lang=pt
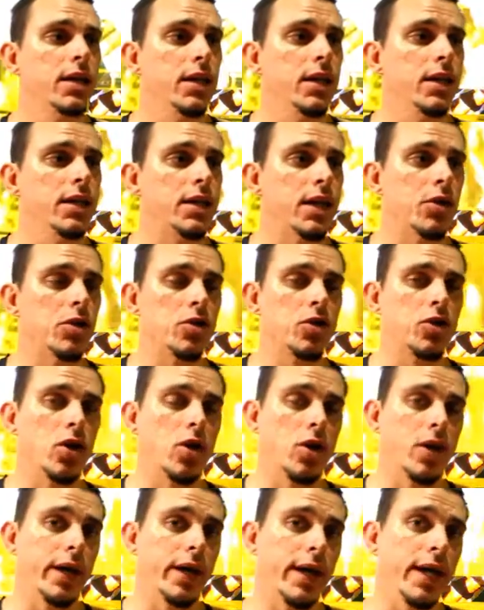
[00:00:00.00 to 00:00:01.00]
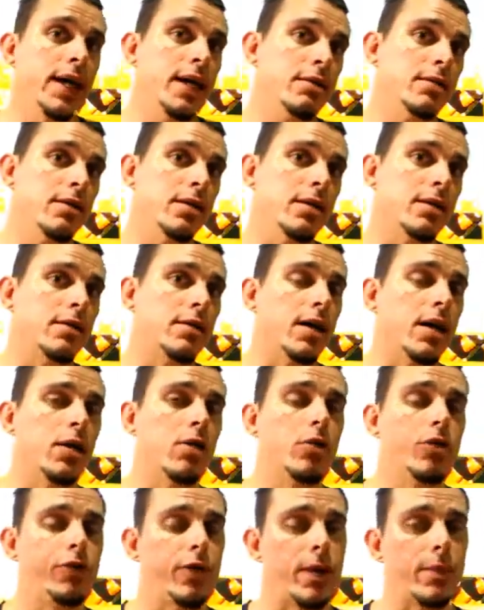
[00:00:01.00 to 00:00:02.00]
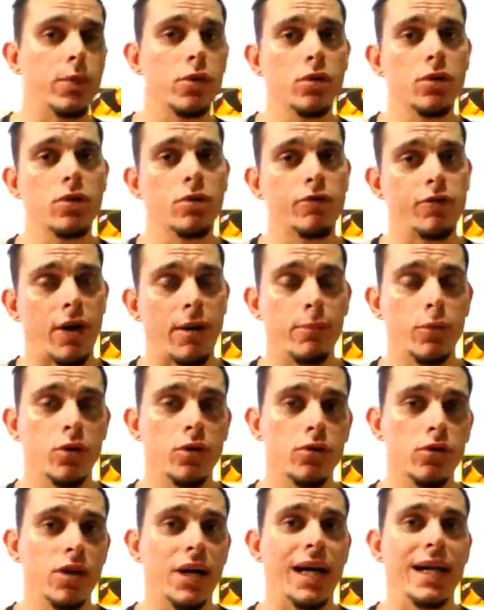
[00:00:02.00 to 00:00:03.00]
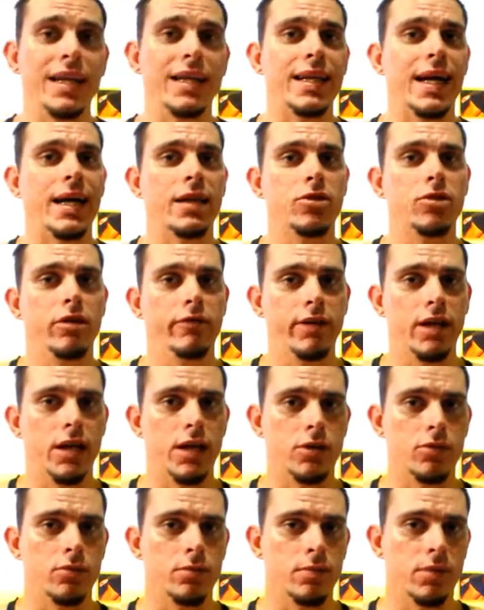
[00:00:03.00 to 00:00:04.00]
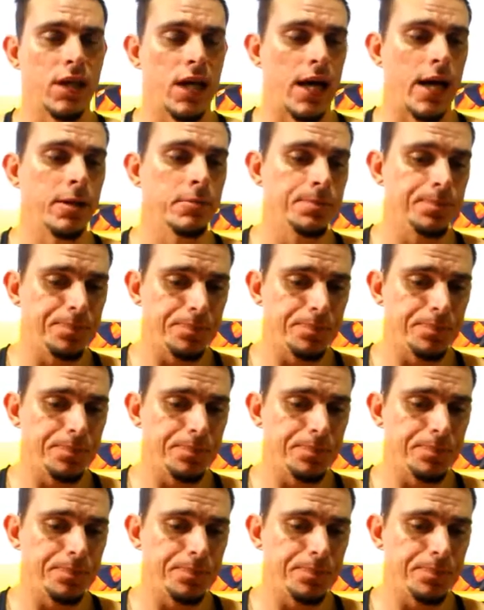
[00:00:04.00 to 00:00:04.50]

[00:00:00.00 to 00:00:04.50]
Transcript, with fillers: Então, assim, ó, esses são o famoso, famoso galináceo de verão, tá?